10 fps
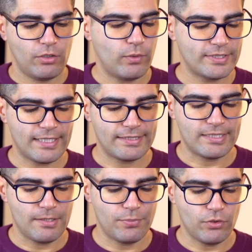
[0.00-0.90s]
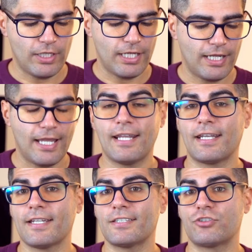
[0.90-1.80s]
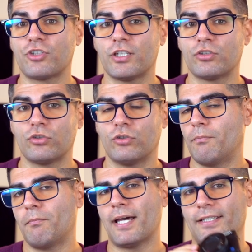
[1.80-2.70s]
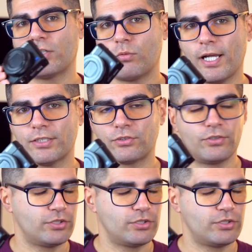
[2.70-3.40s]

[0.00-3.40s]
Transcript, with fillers: Questa ad esempio è la RX100 Mark IV,